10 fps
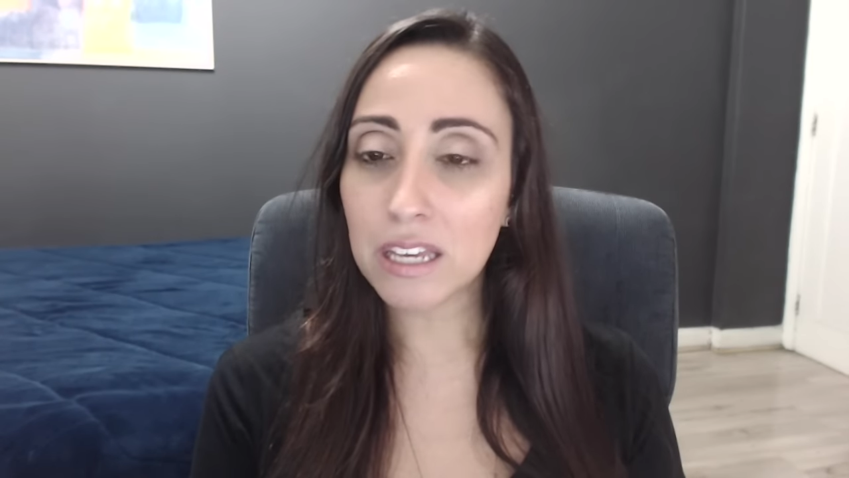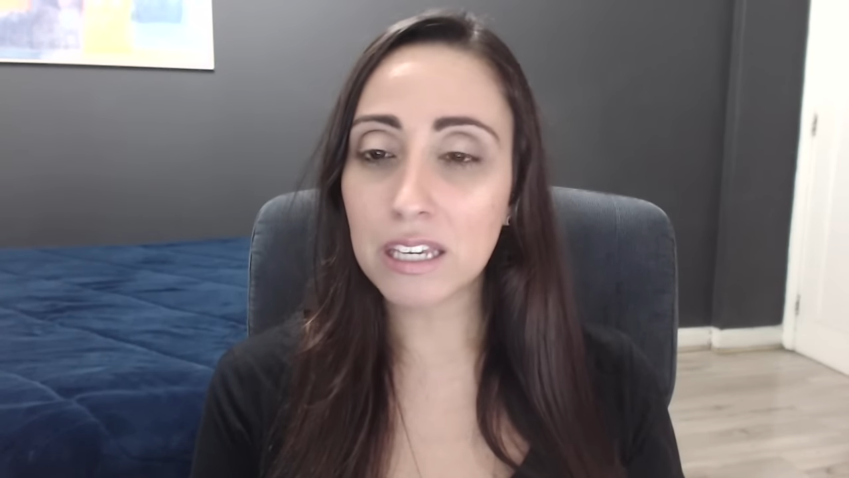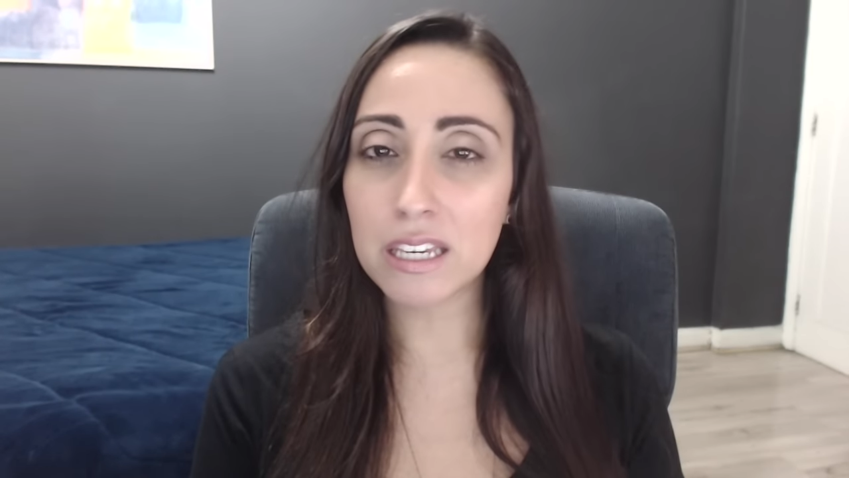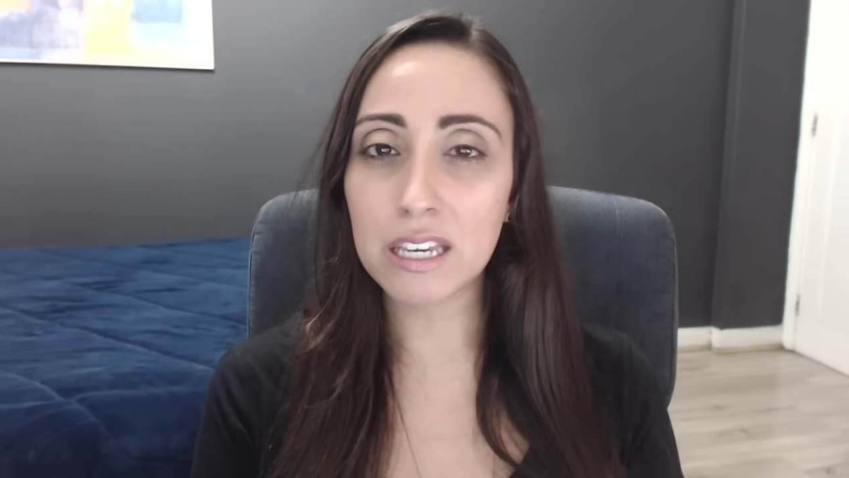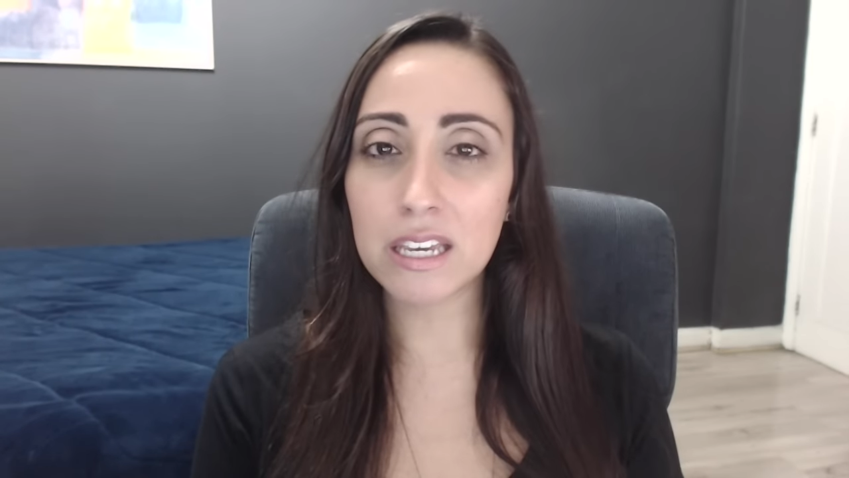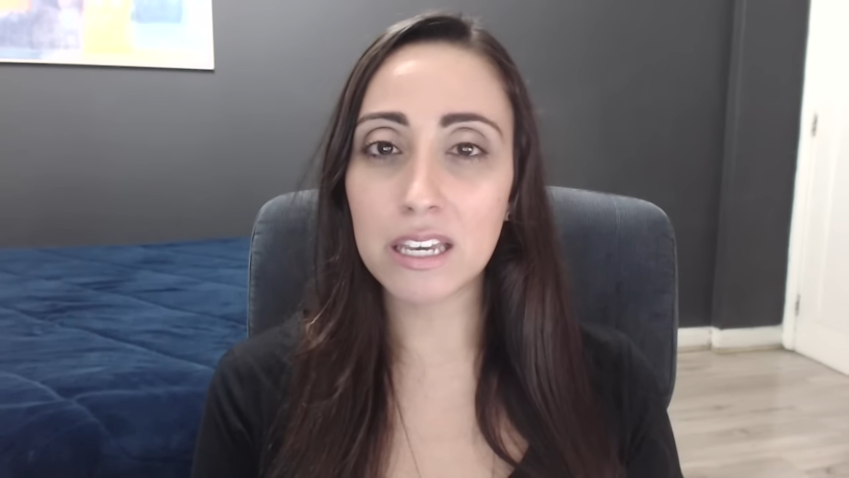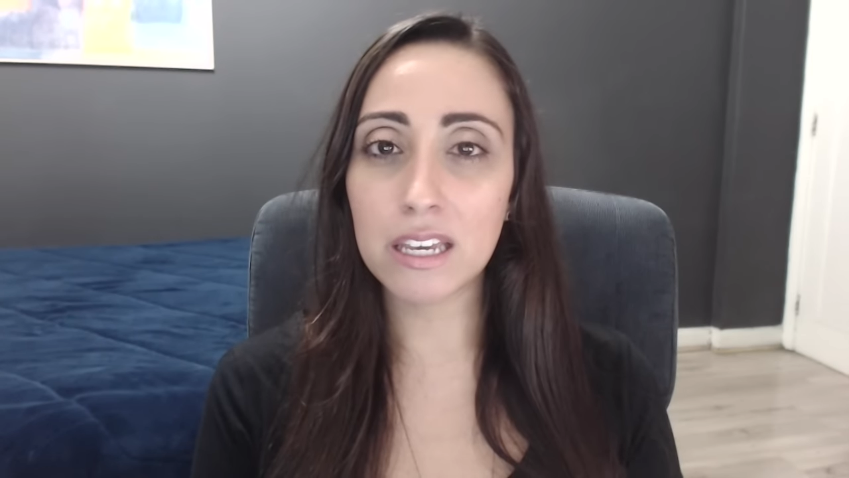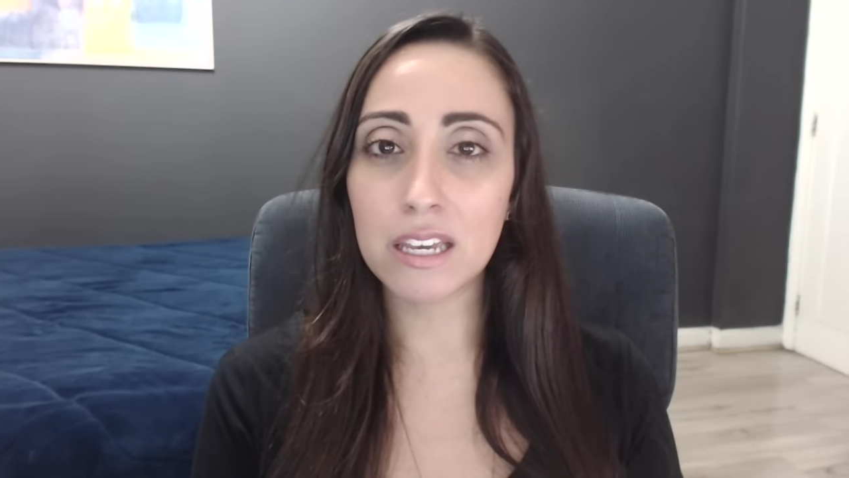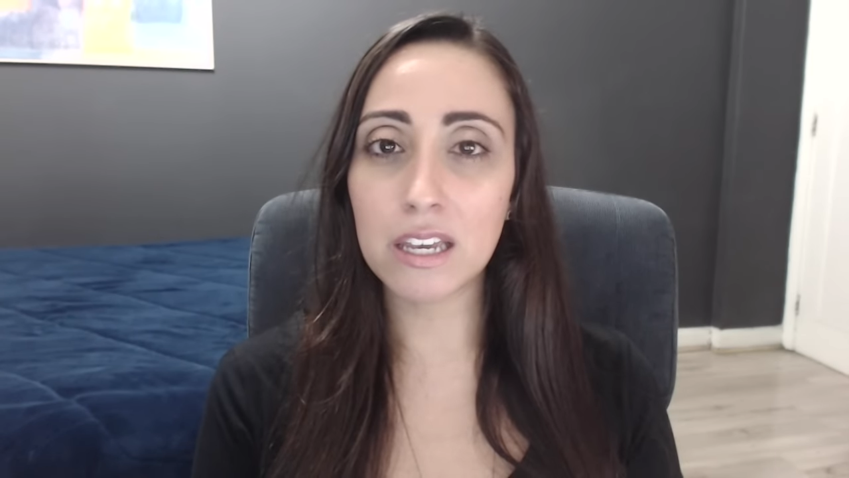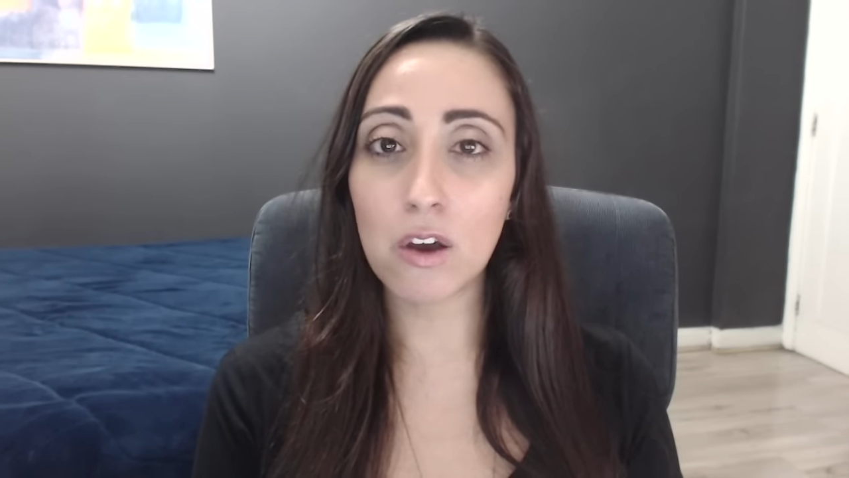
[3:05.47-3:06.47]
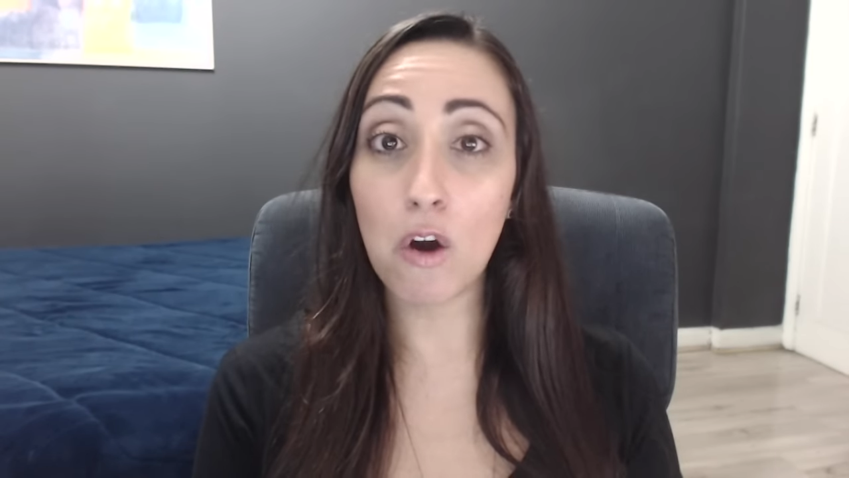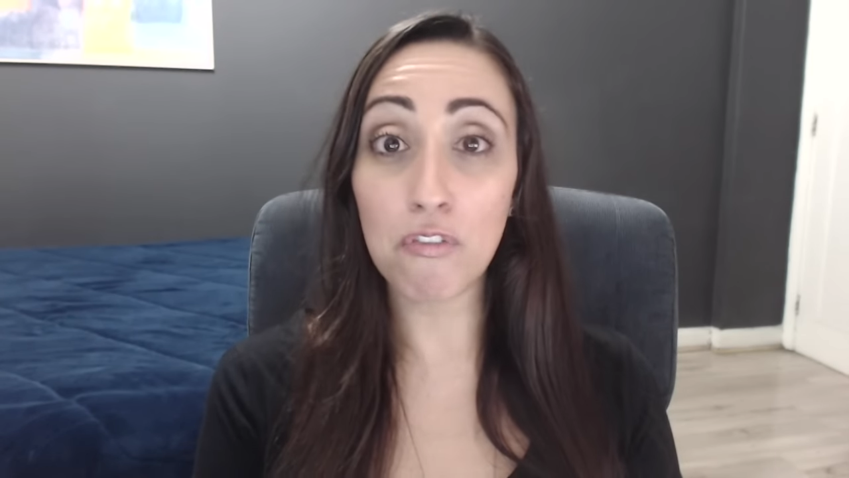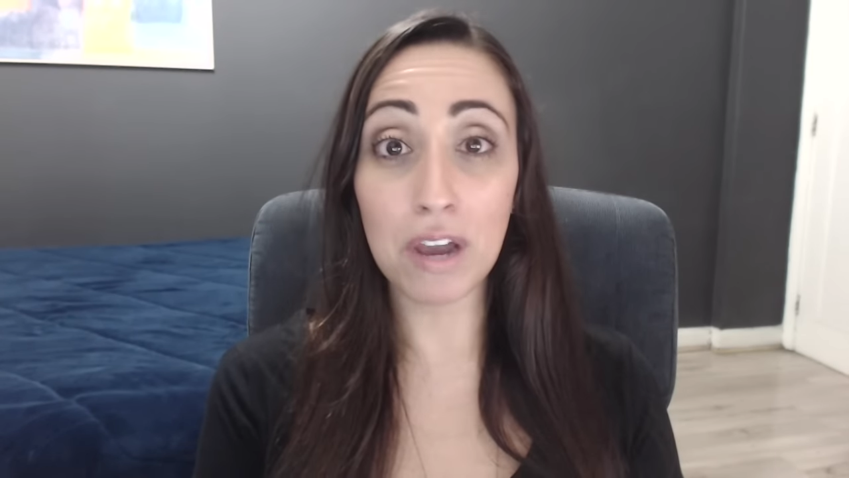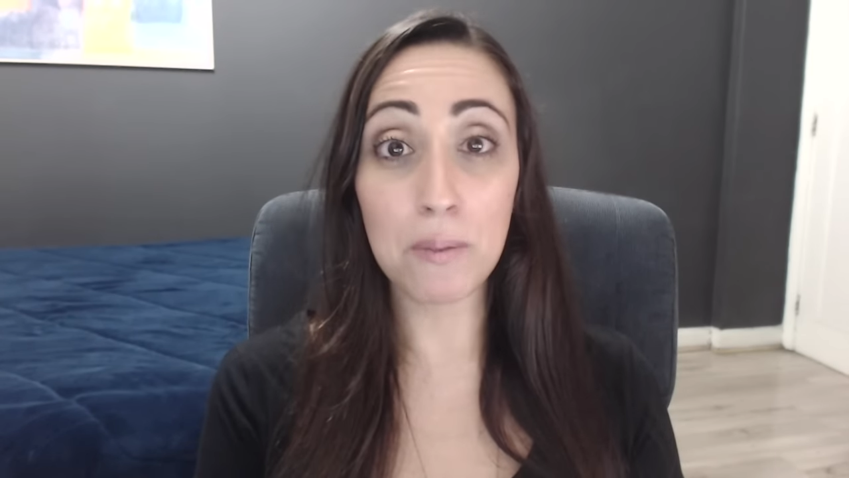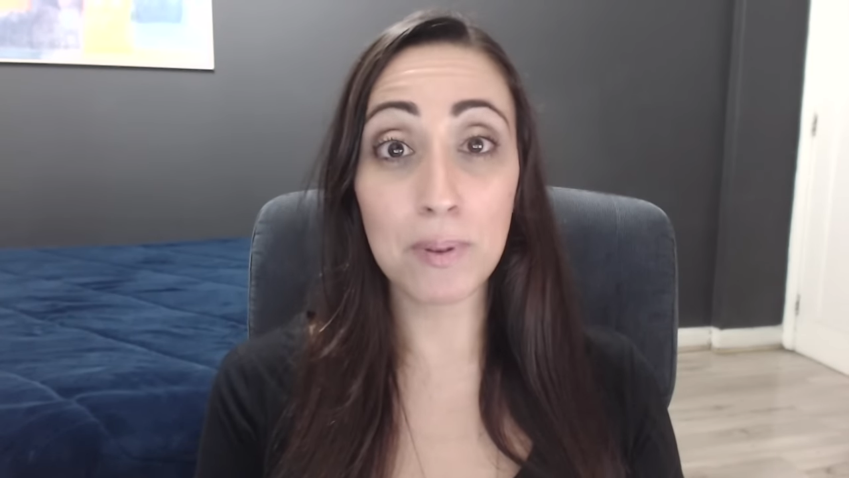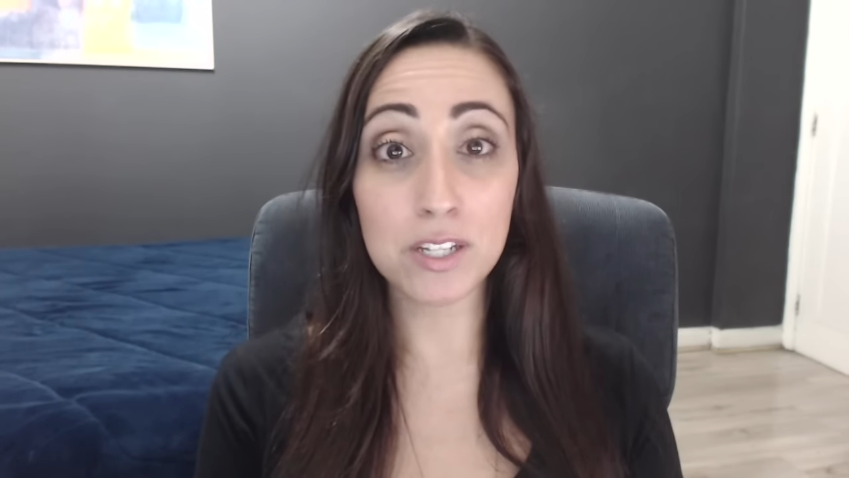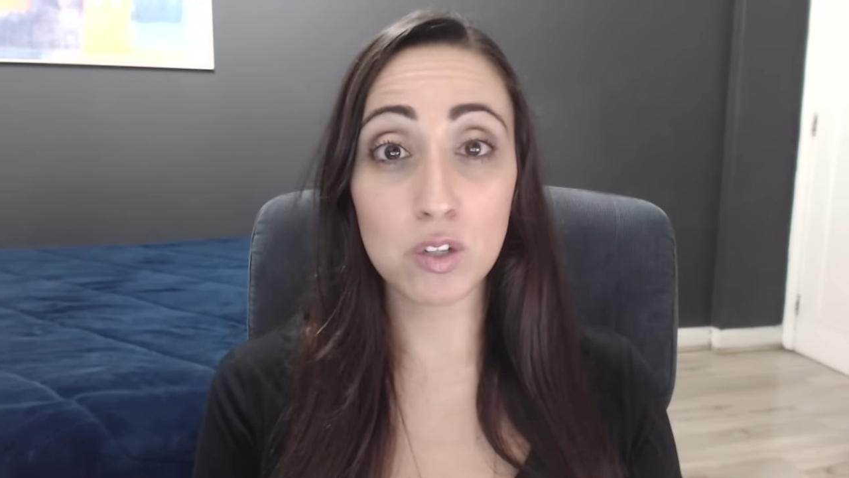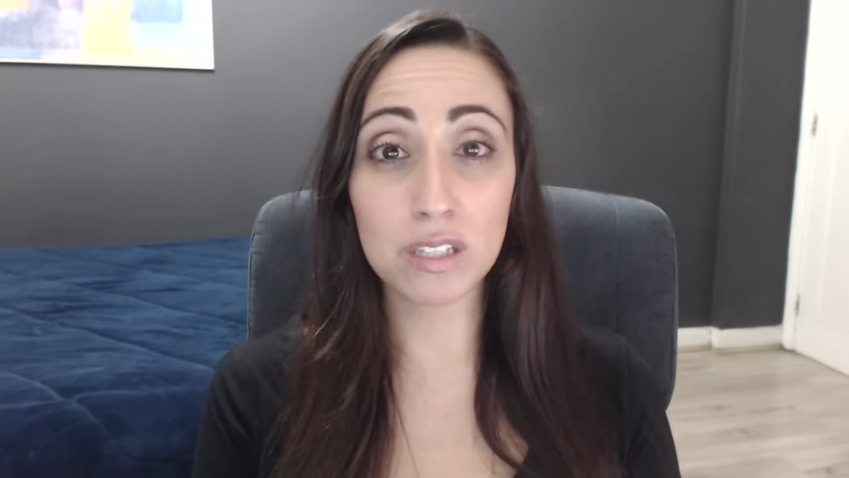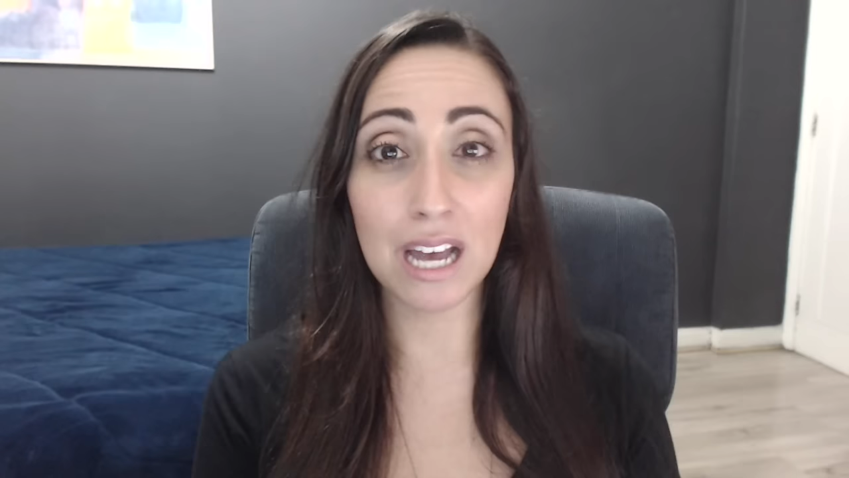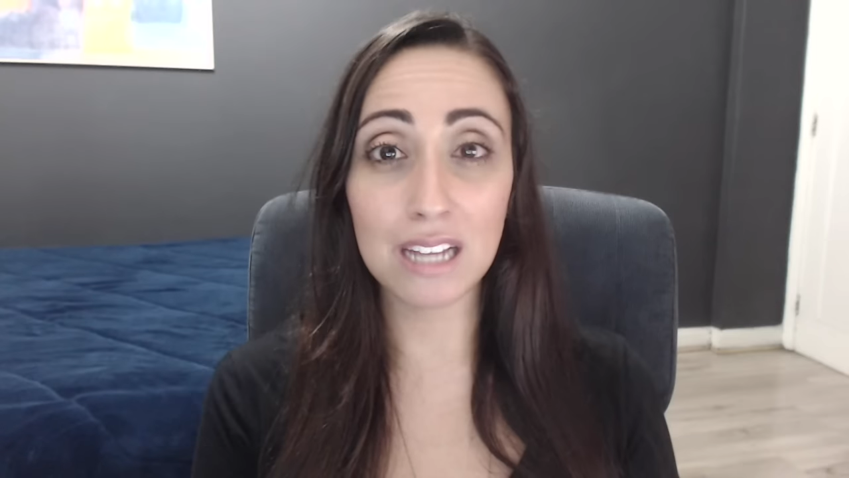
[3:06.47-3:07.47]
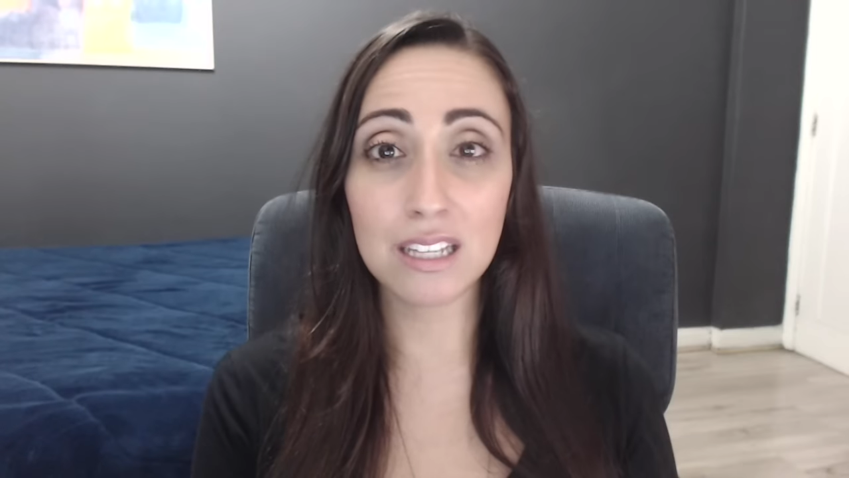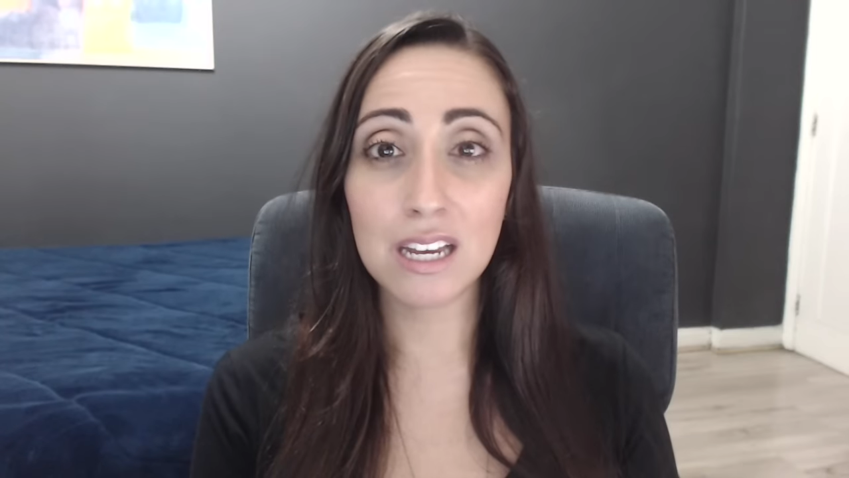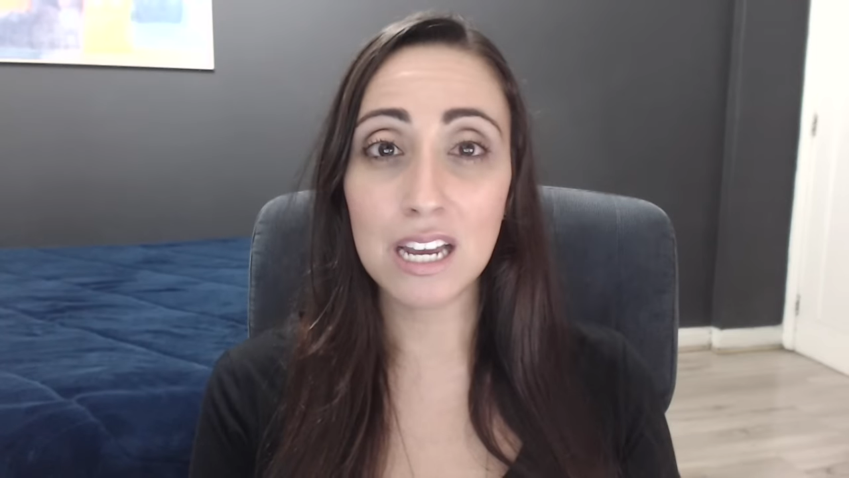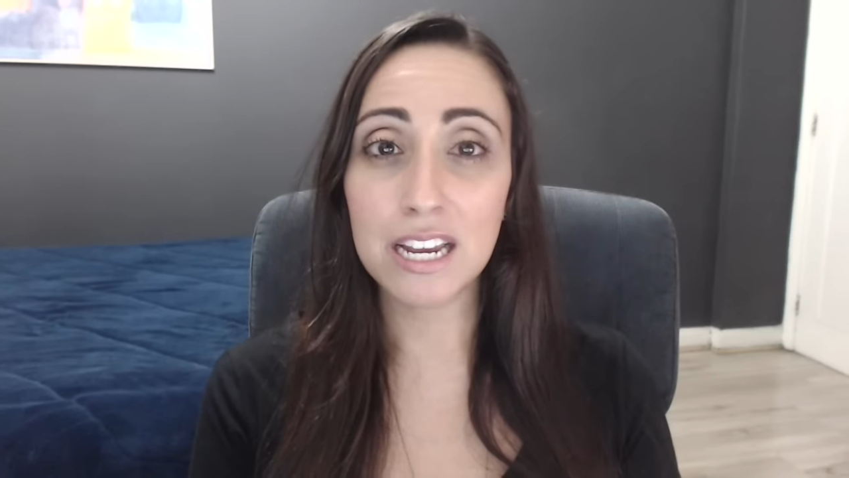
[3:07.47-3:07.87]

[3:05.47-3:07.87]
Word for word: que eu fiquei impressionada.